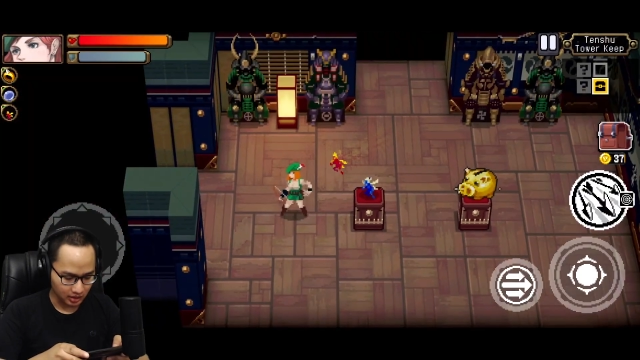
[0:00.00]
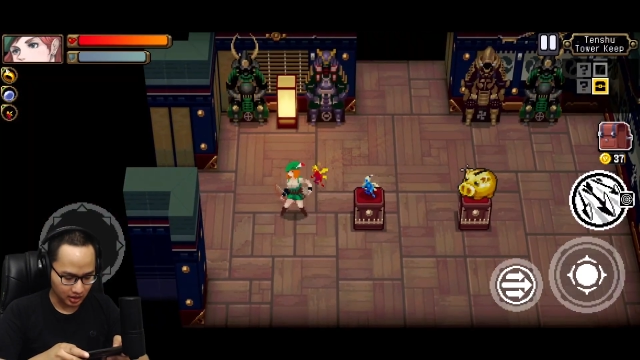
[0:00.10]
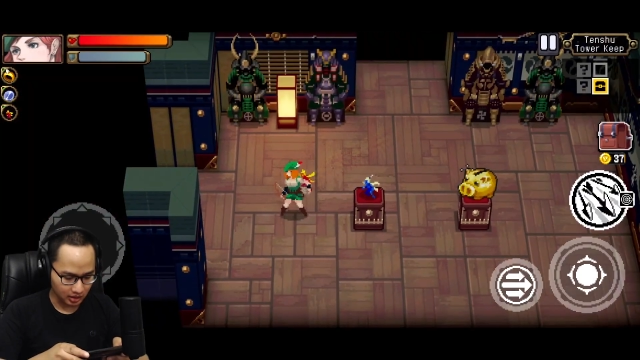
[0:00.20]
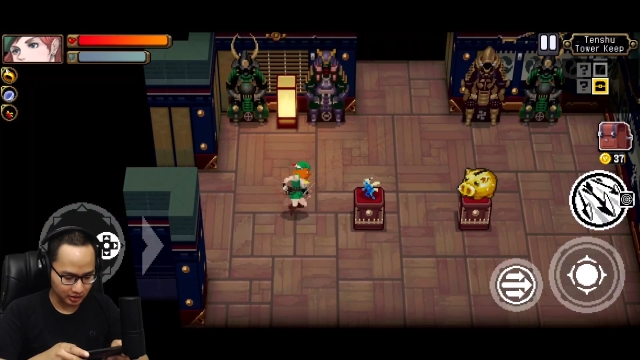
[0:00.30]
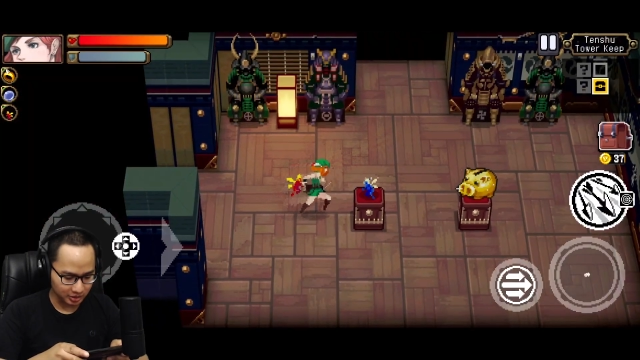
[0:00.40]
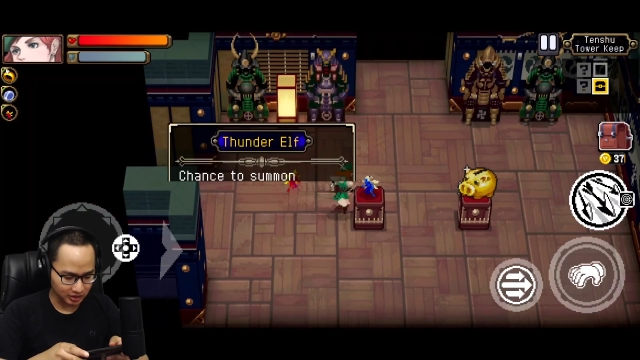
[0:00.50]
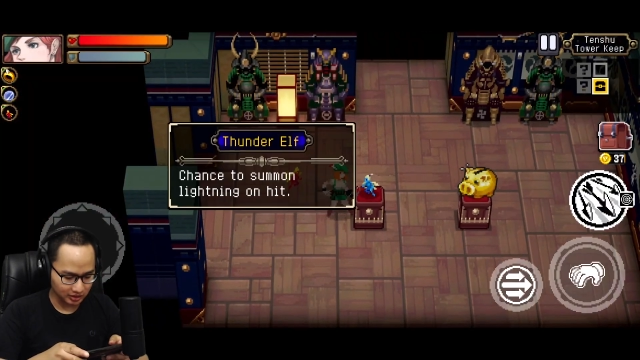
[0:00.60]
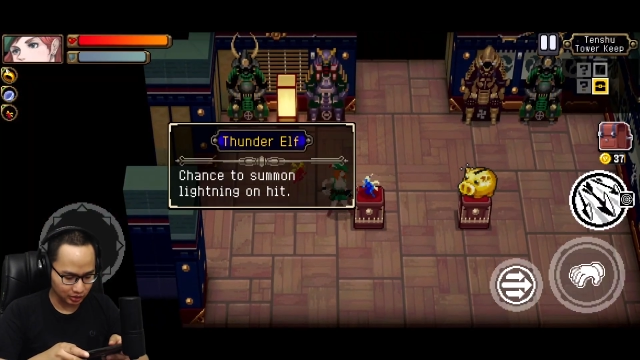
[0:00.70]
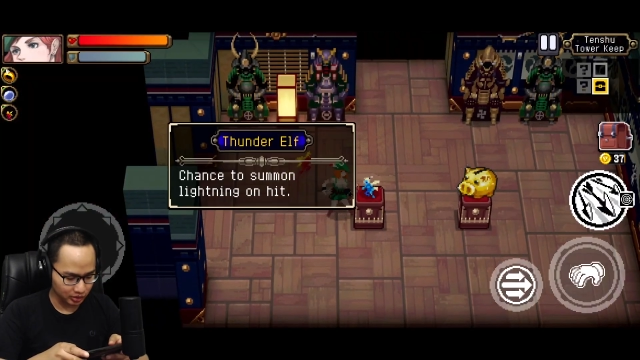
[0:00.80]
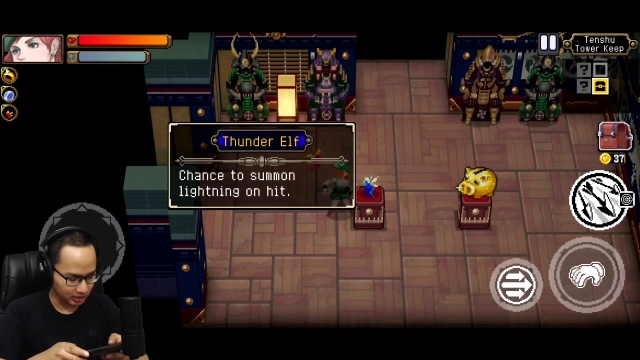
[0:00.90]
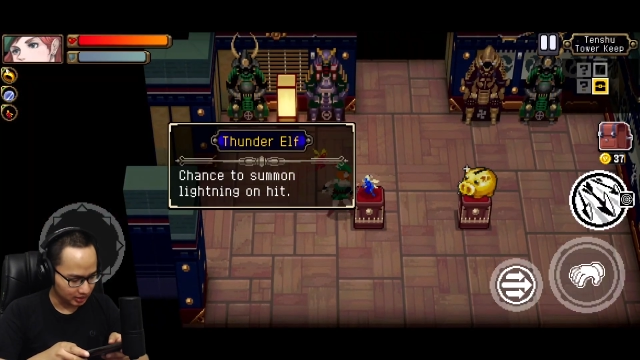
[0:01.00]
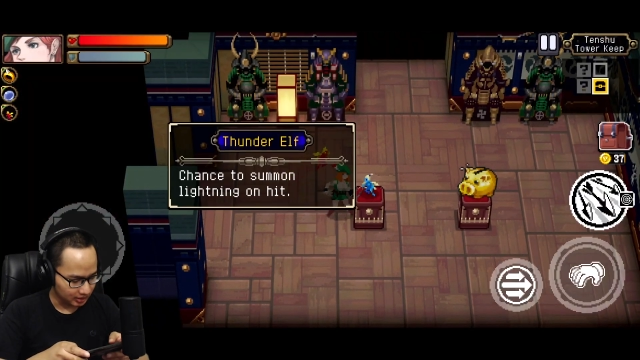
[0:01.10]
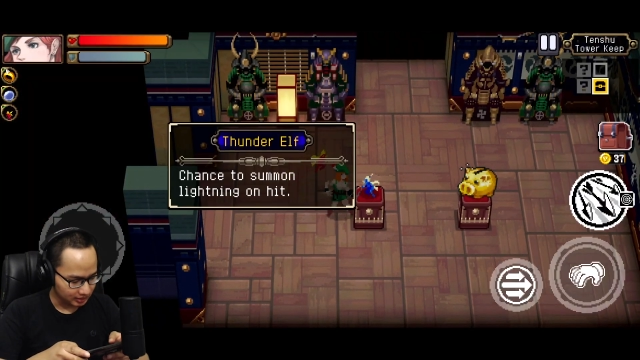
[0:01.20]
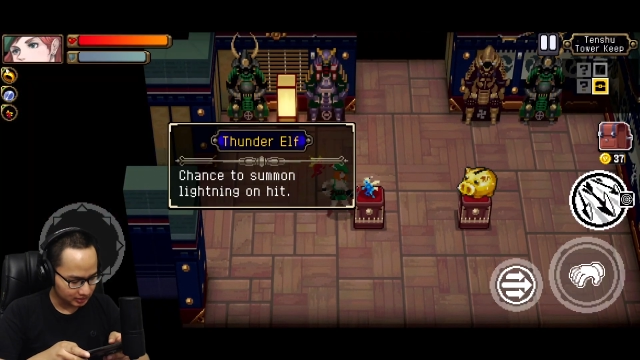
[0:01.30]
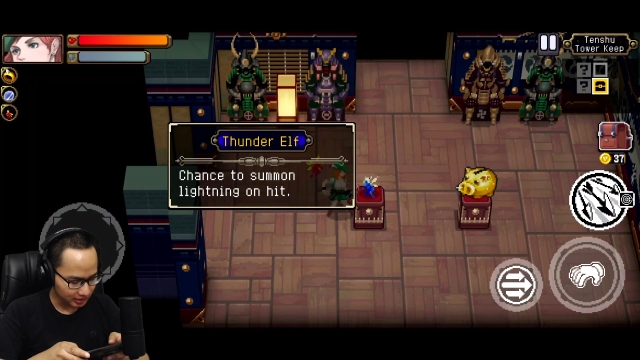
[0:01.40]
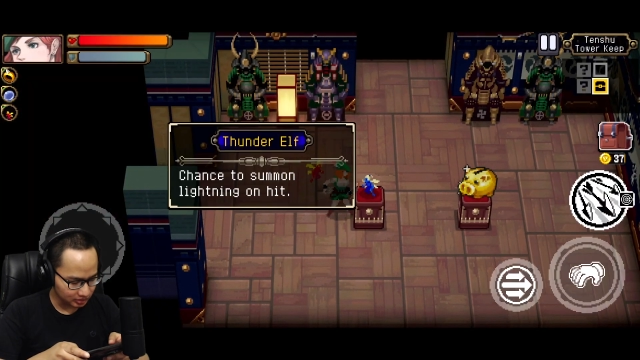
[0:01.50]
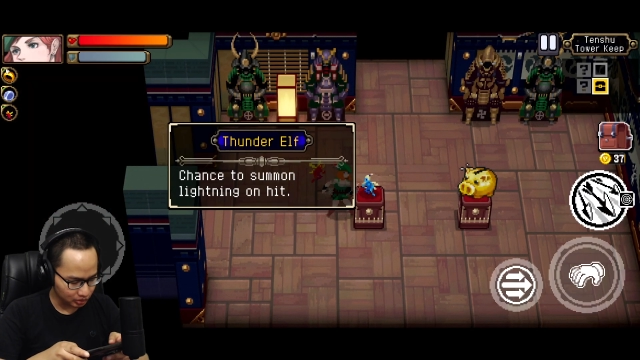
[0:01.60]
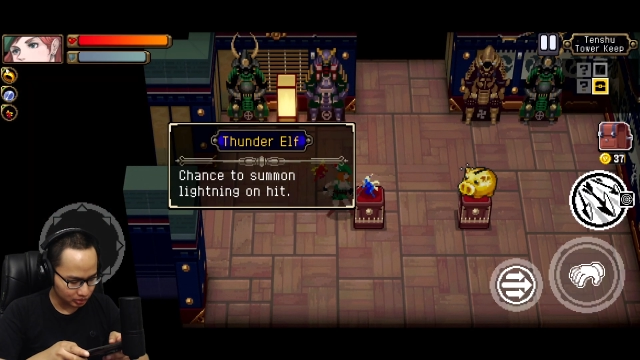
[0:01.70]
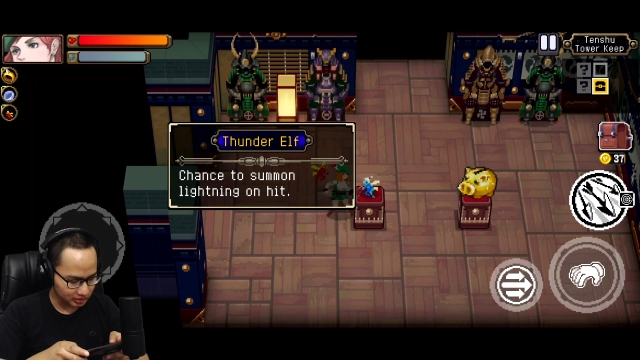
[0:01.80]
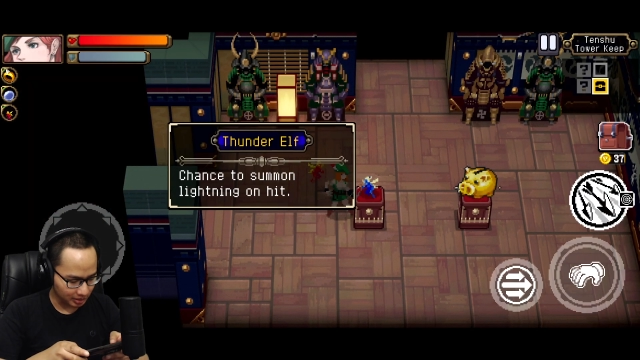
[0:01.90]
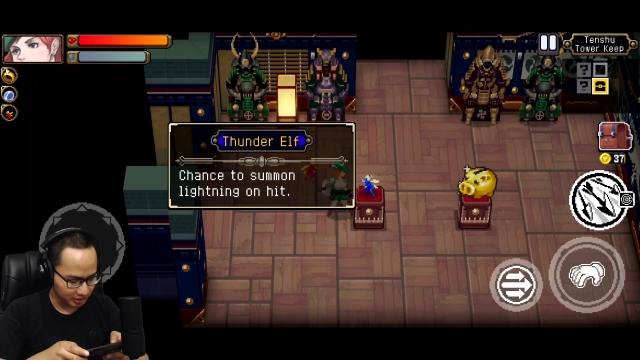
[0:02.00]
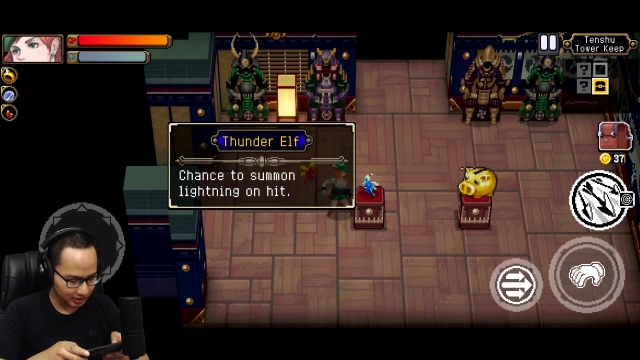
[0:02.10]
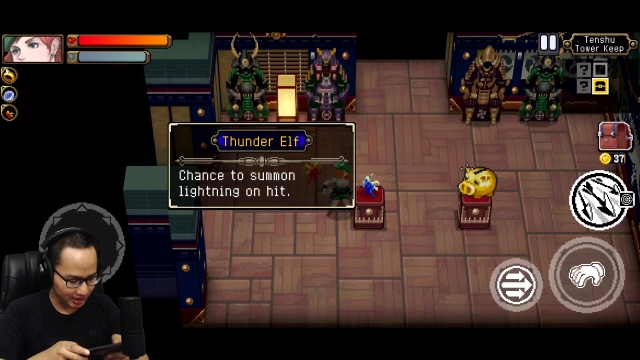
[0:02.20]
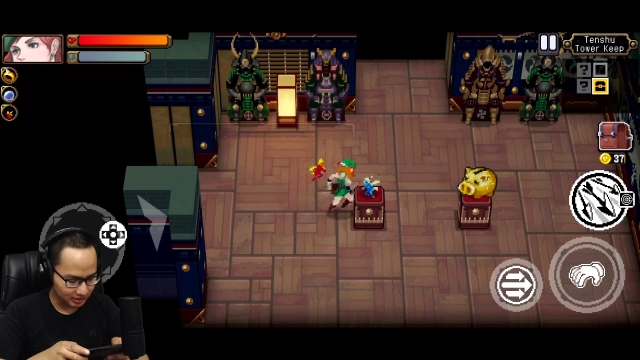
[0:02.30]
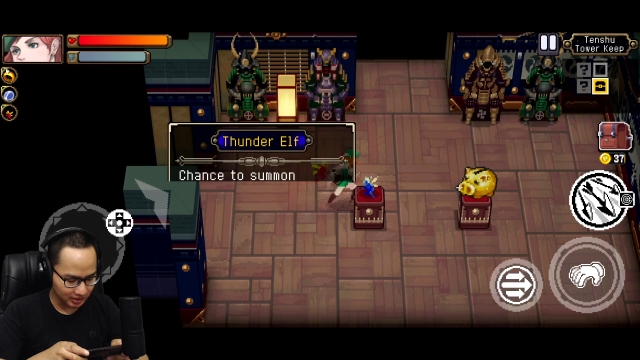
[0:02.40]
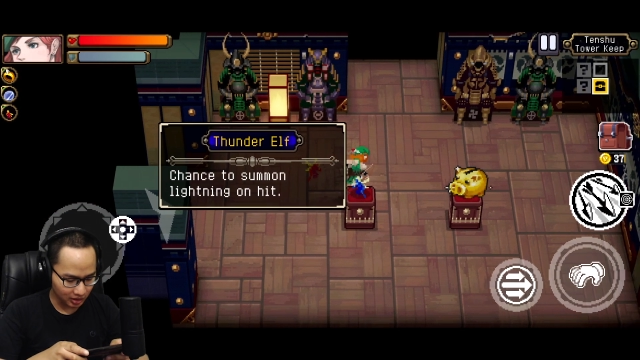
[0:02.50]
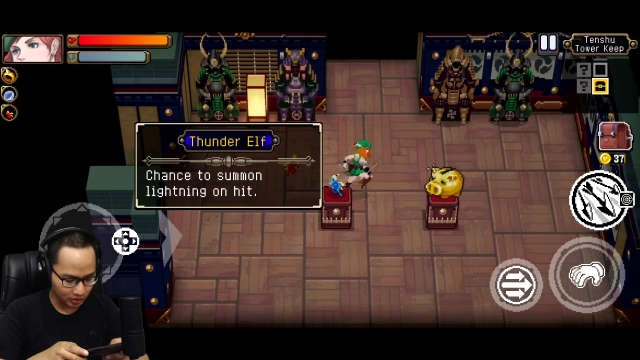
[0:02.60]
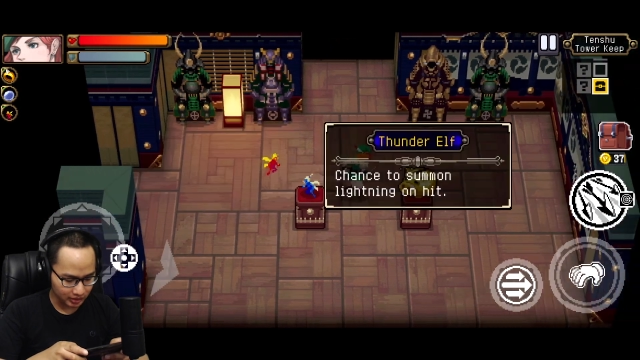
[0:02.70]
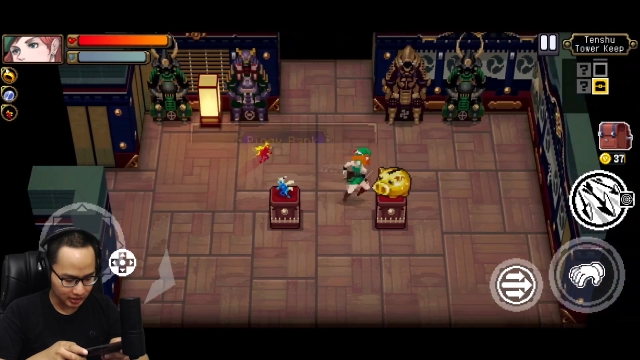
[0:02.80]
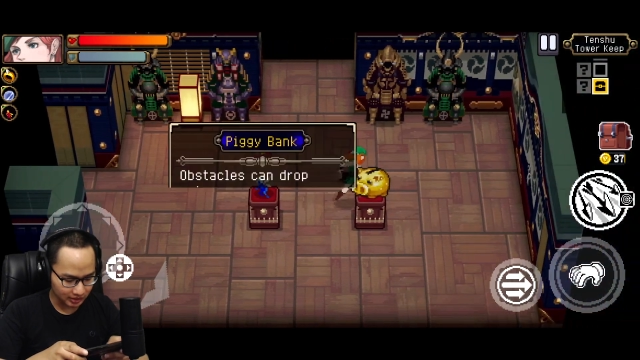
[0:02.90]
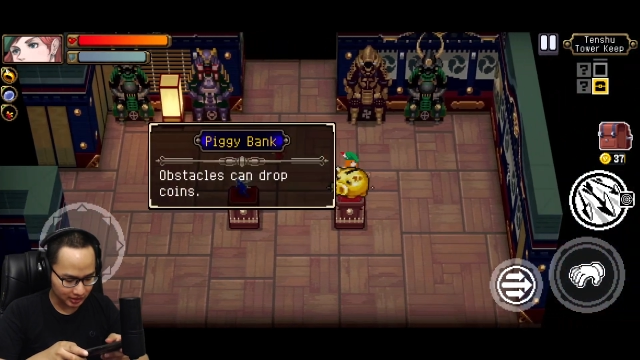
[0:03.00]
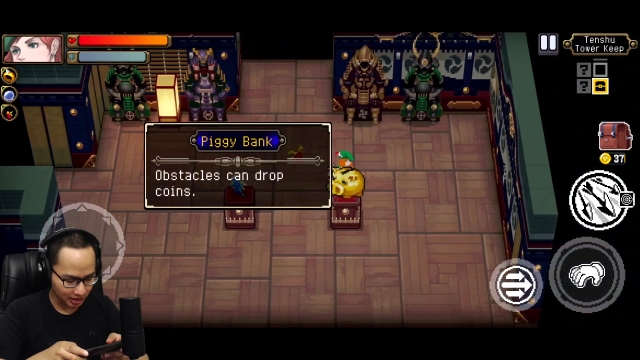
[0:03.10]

Ah, kita beli salah satu nih. Chance to summon lightning on hit.